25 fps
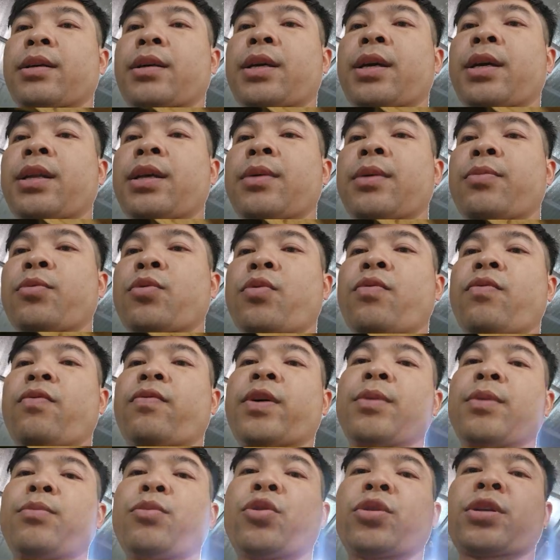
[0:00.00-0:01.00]
kết hợp cùng
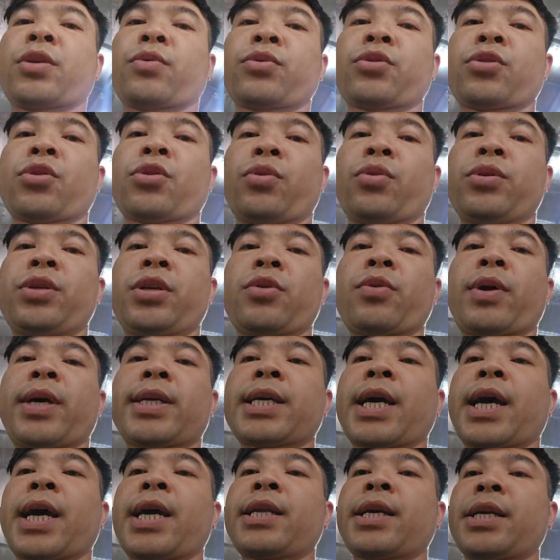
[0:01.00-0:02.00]
với một trong số những loại
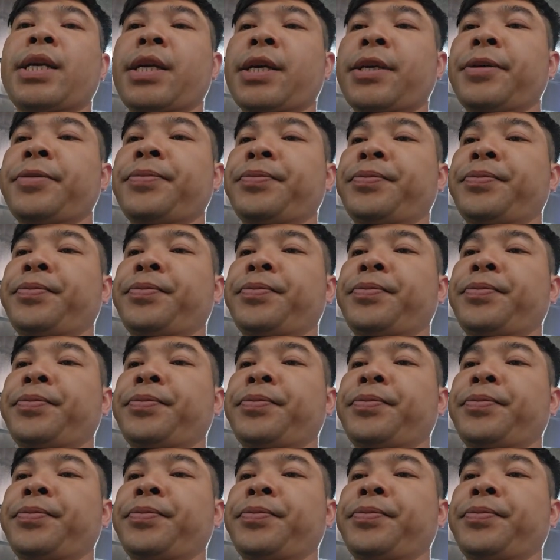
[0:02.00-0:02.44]
chai này nhé.